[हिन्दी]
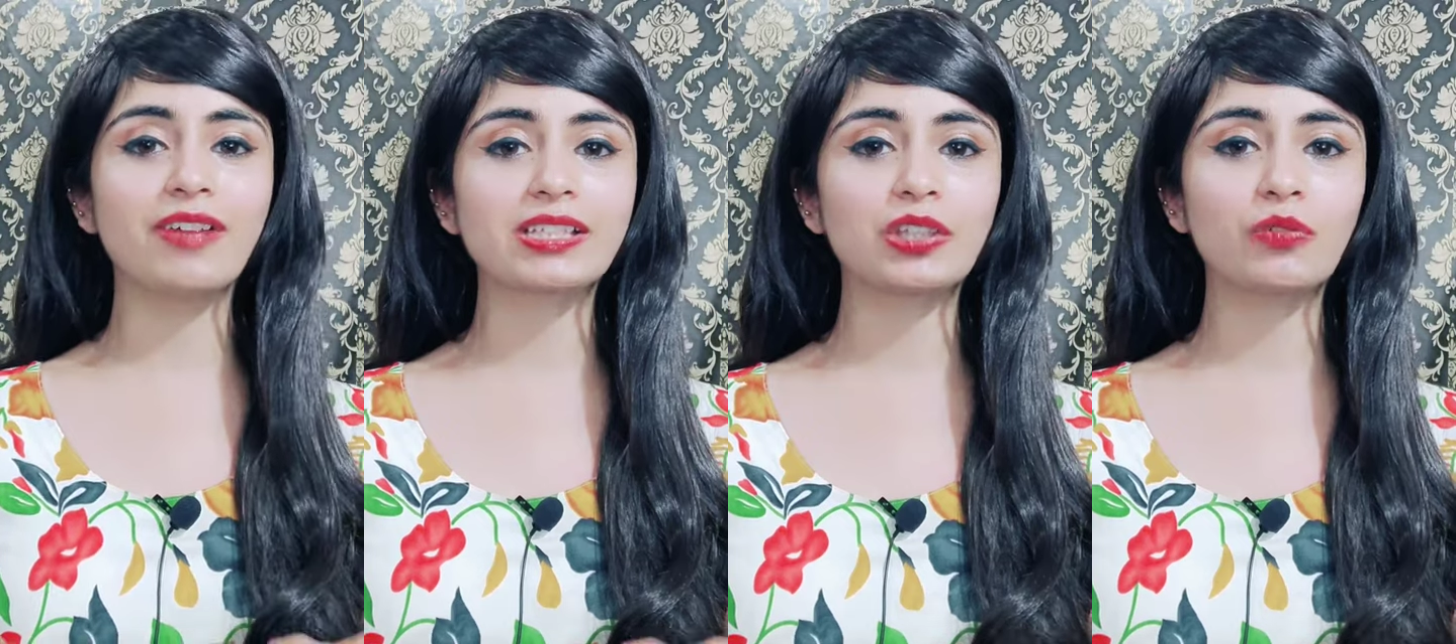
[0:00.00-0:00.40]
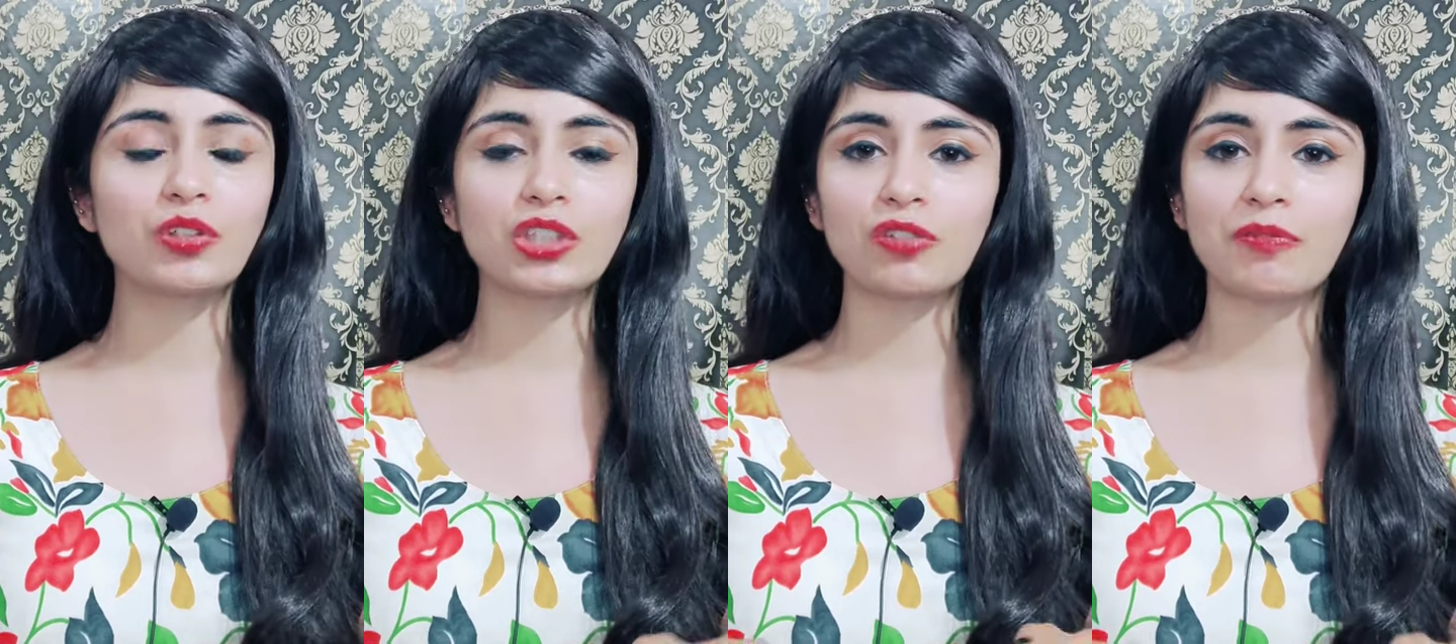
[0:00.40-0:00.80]
वैसे तो
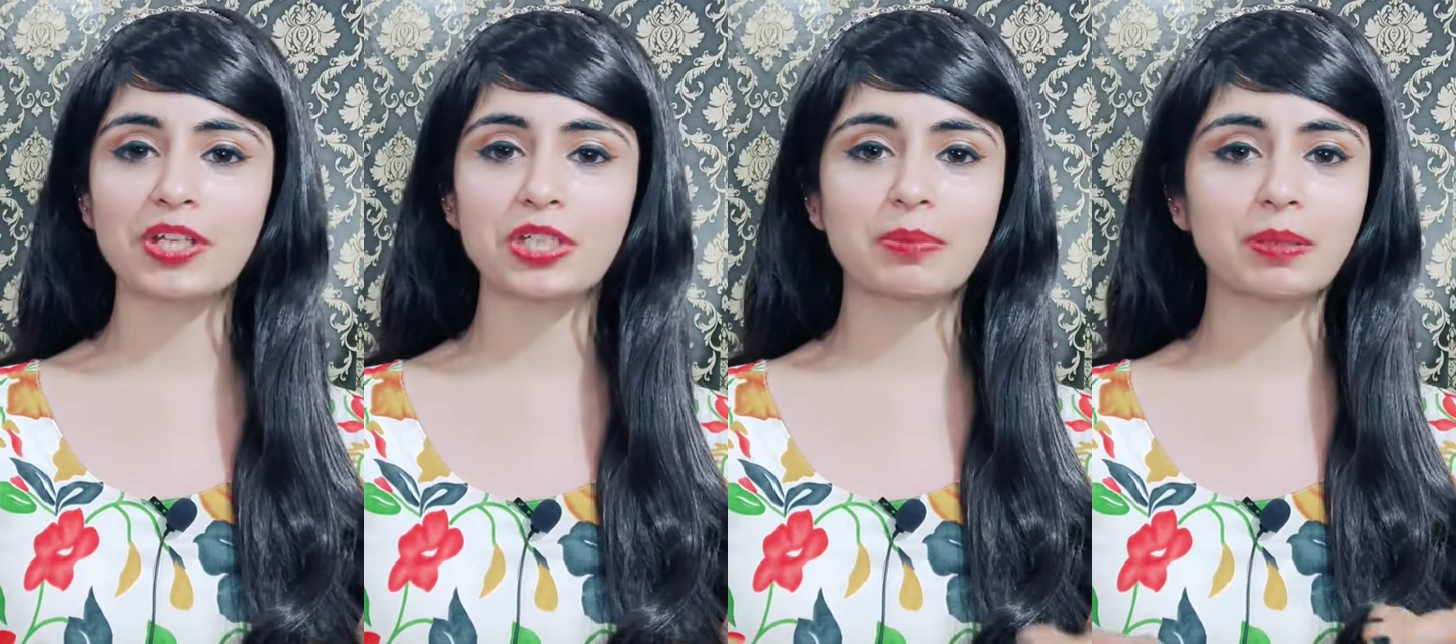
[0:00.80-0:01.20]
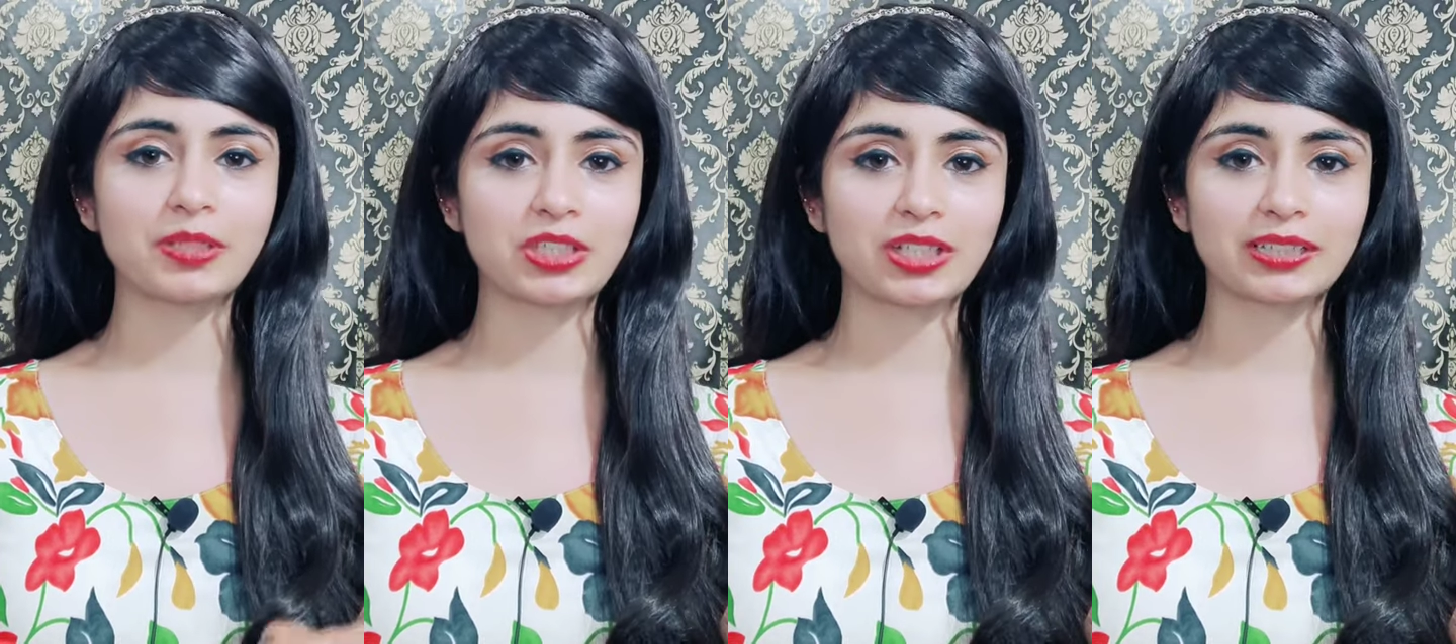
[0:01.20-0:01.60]
वो चीज़ फैशनेबल
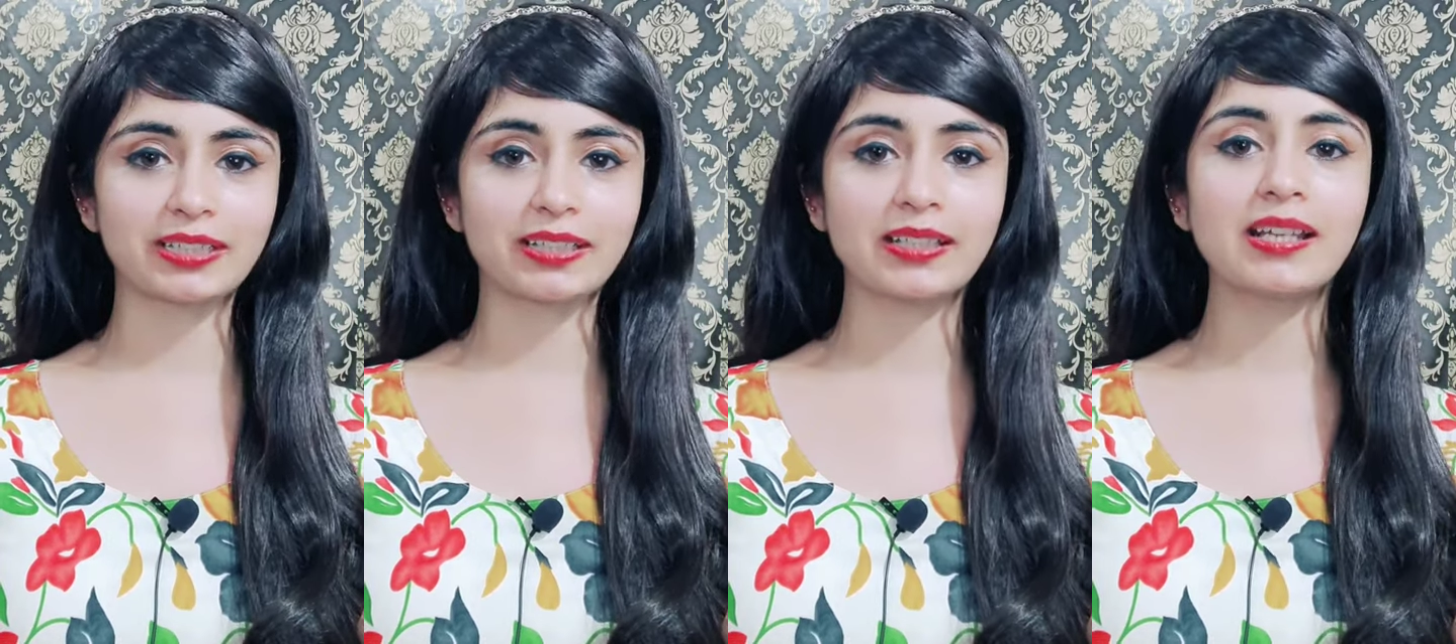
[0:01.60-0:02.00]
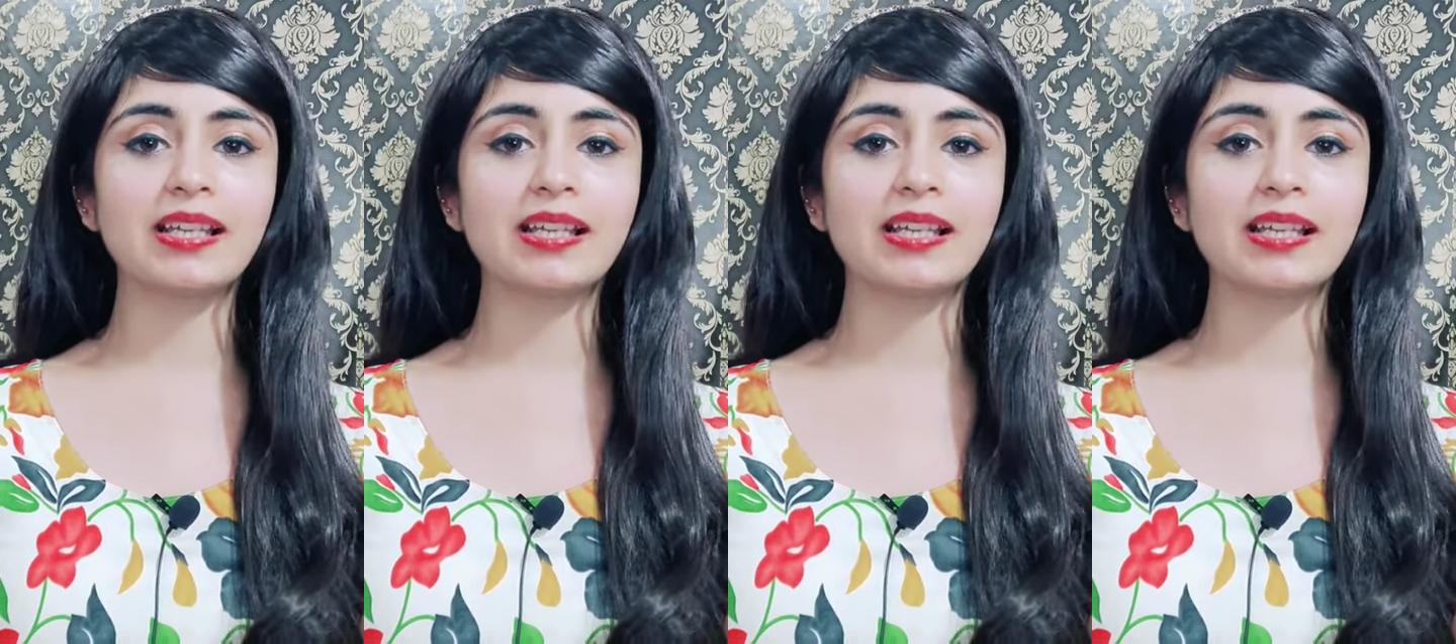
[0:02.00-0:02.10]
बन जाती है